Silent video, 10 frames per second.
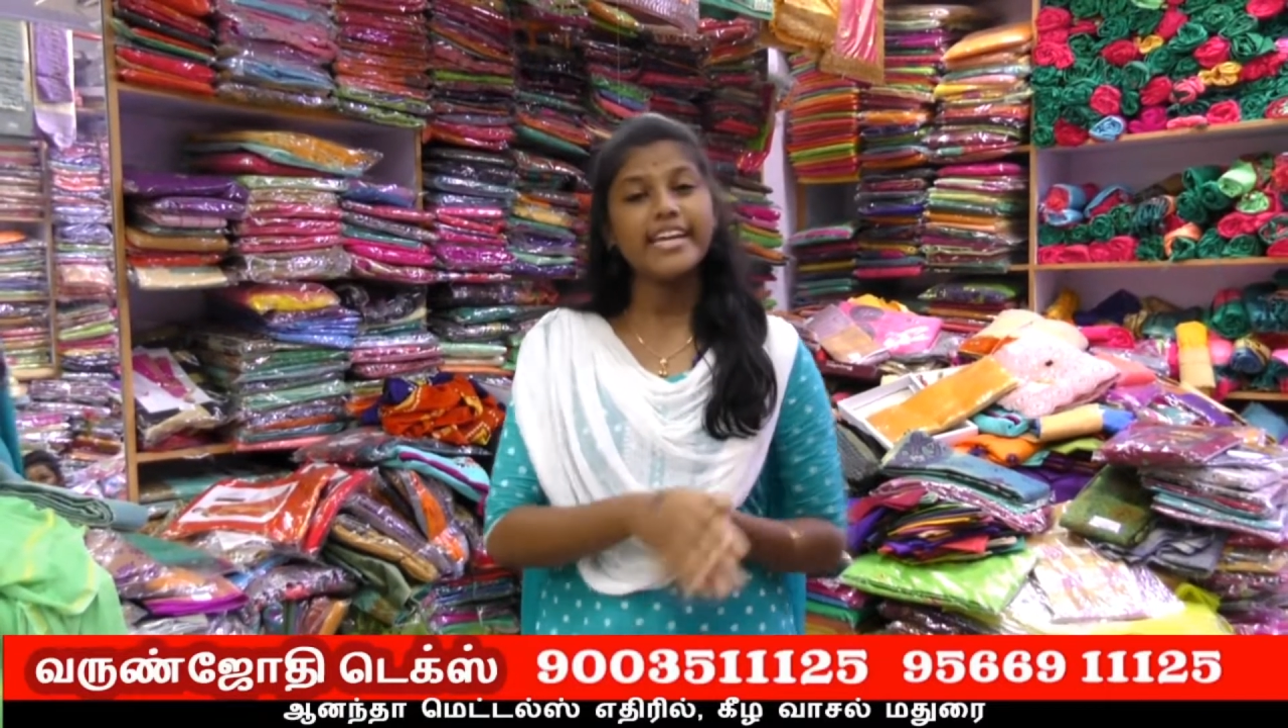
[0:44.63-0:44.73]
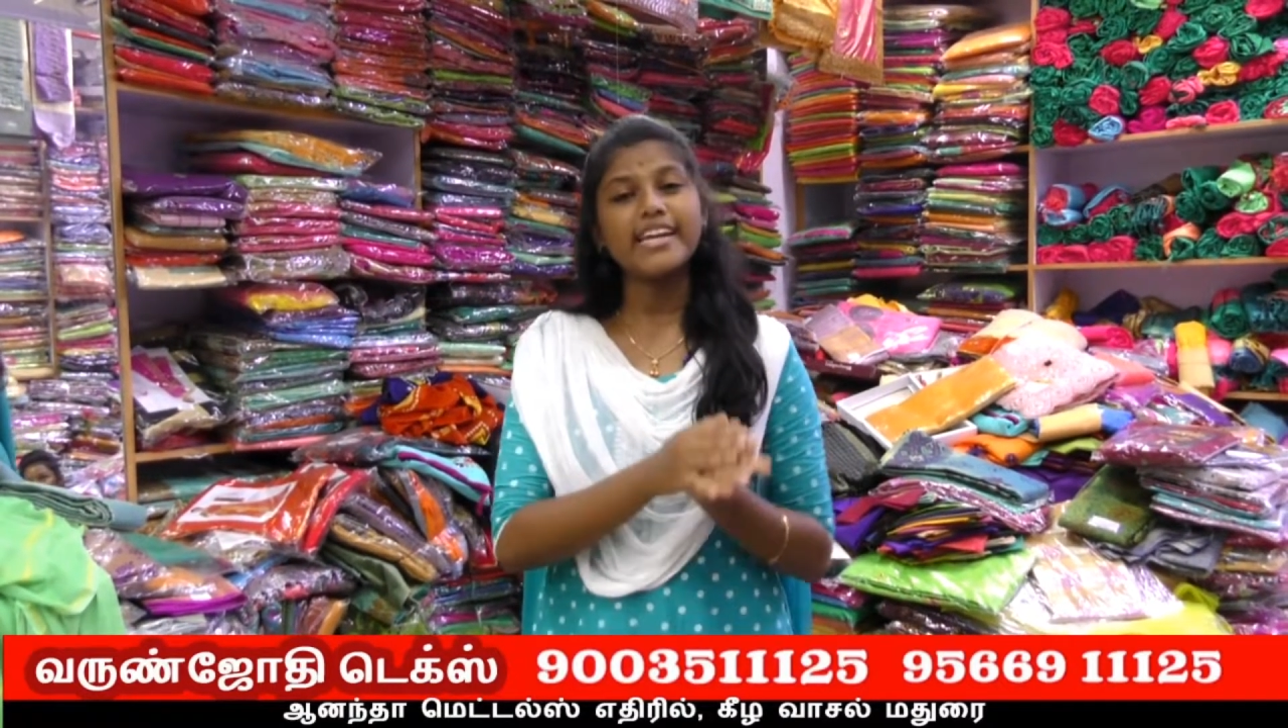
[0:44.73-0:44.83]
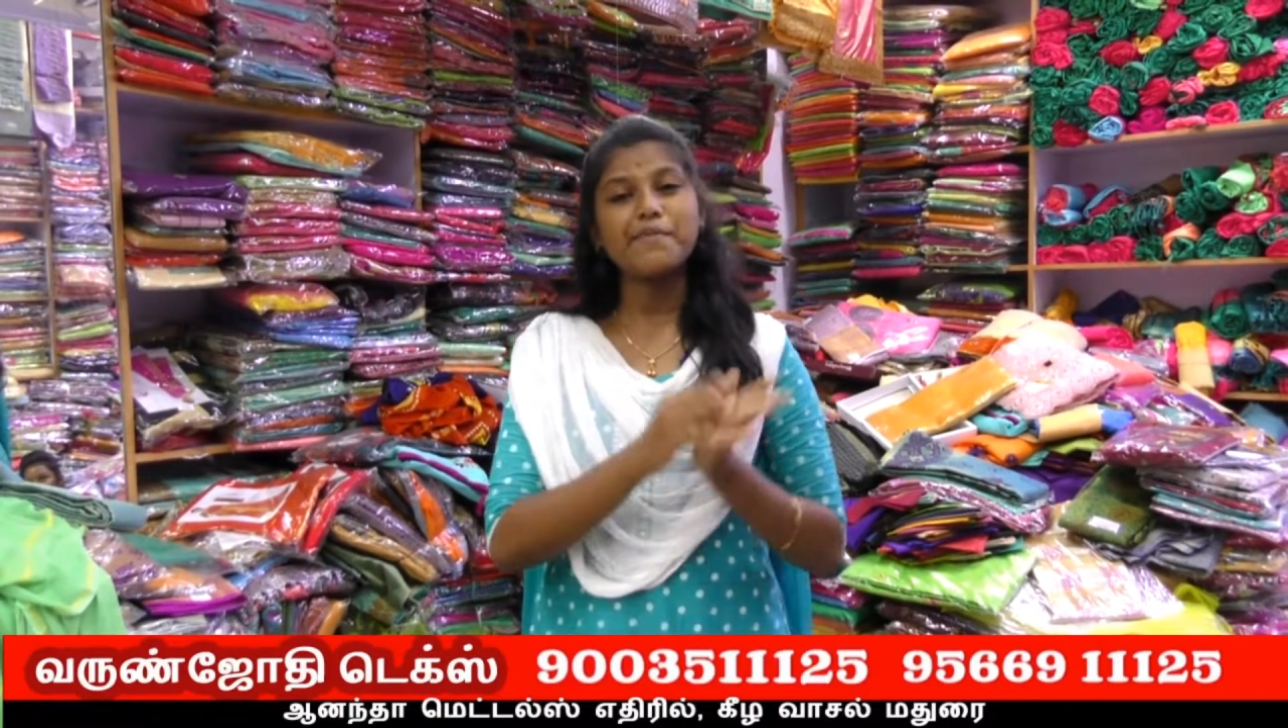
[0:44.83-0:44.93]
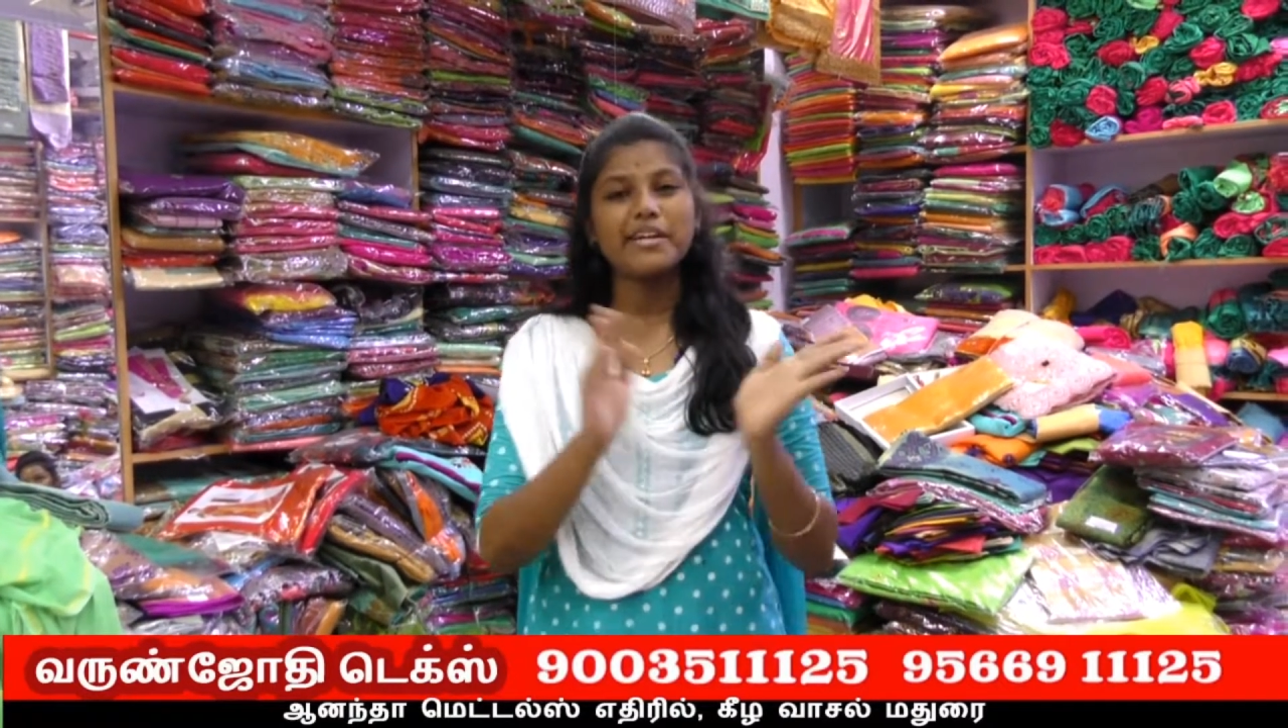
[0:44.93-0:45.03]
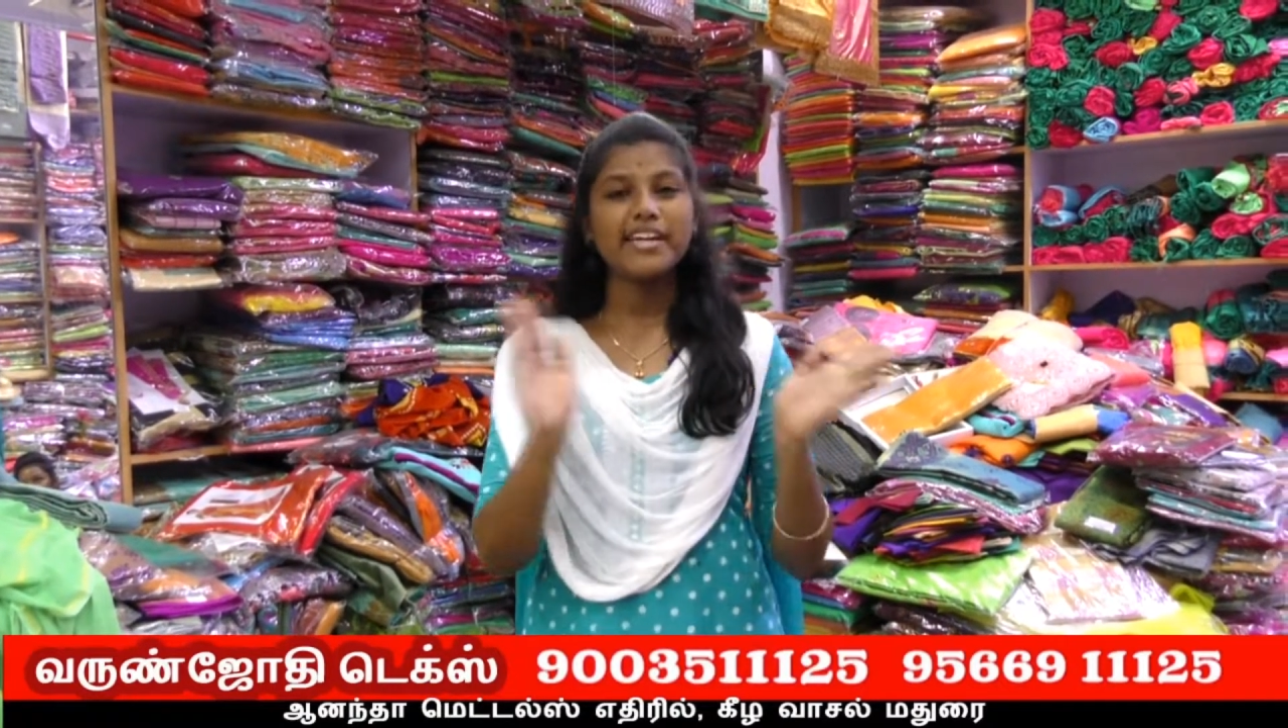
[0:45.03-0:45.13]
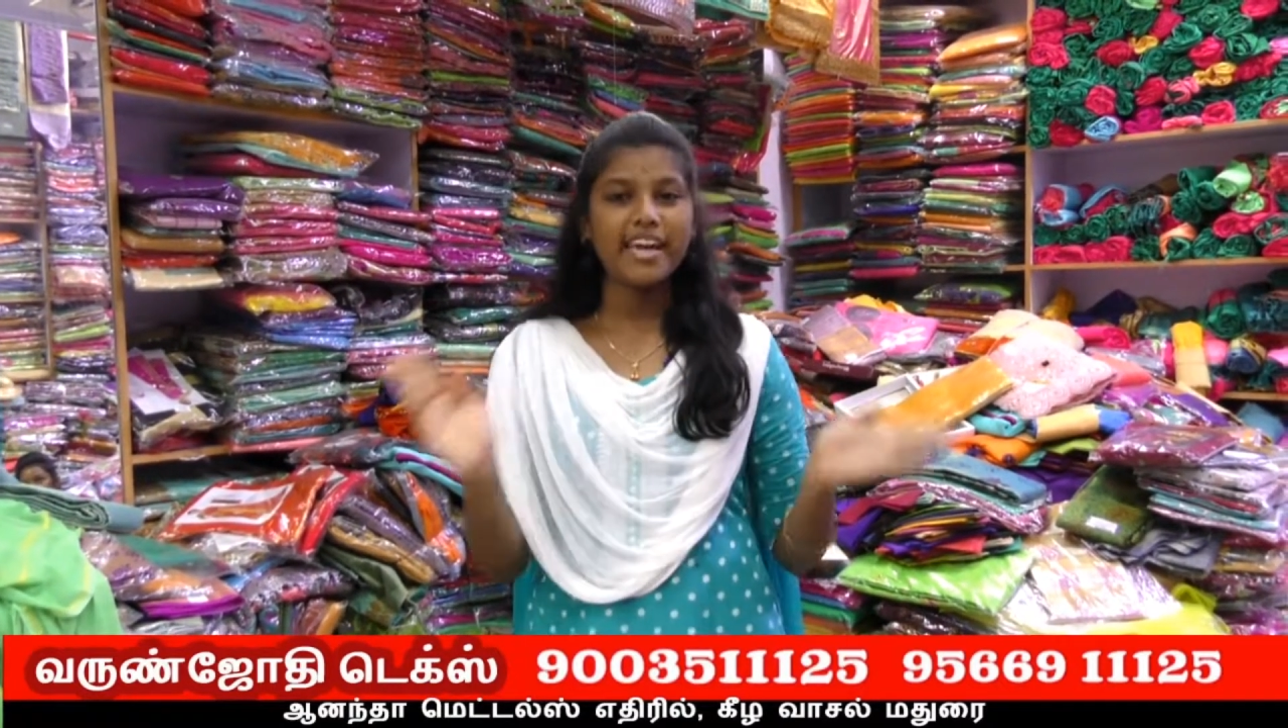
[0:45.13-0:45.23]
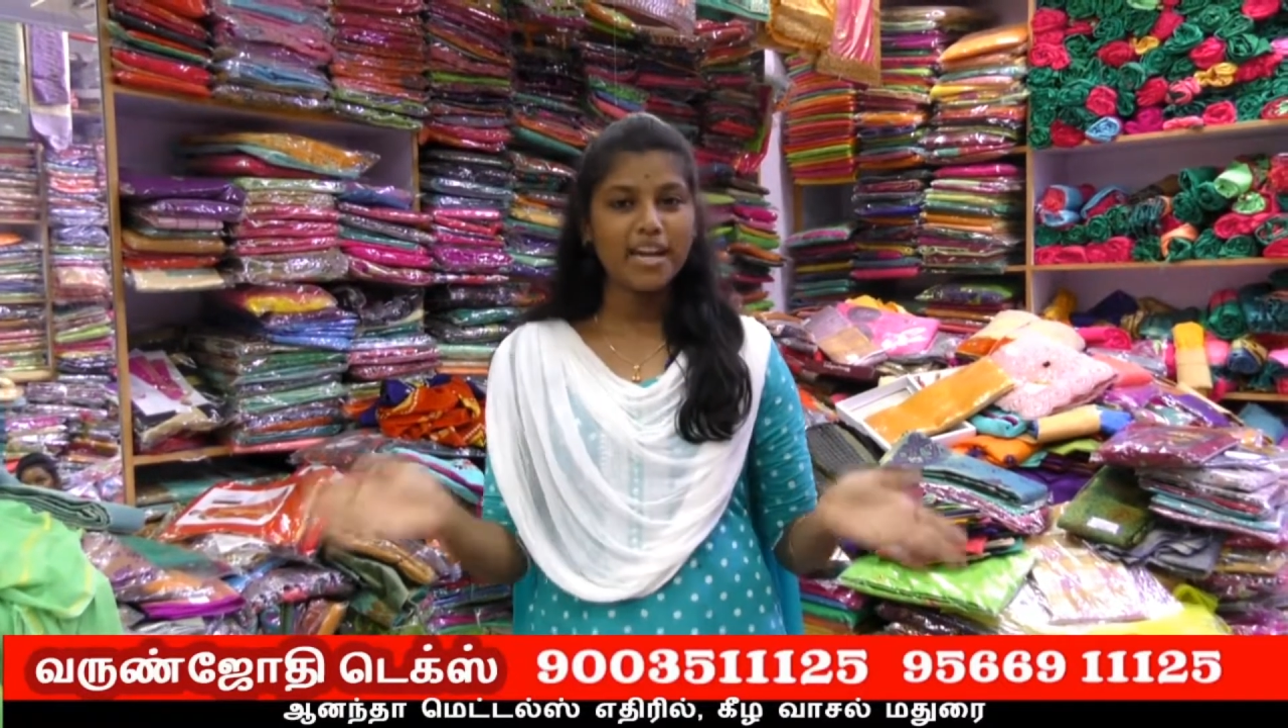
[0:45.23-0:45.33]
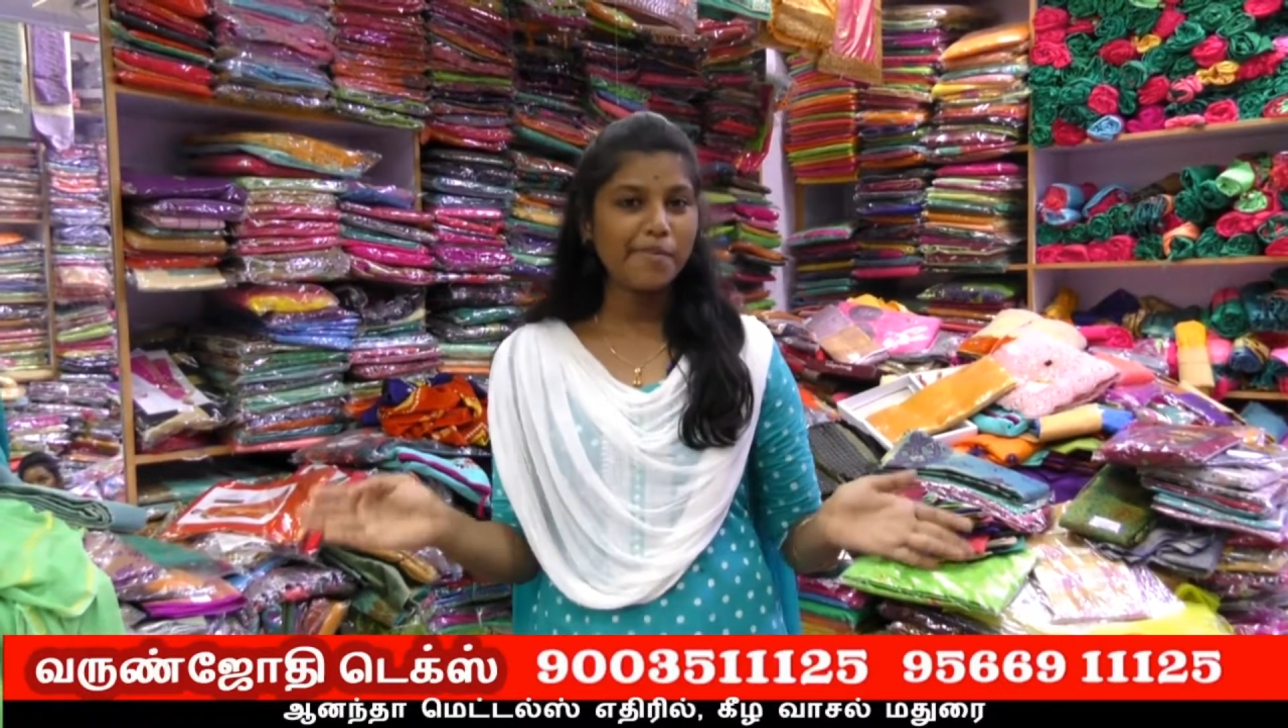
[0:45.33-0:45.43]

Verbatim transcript: இன்றைக்கி நம்மக்கிட்ட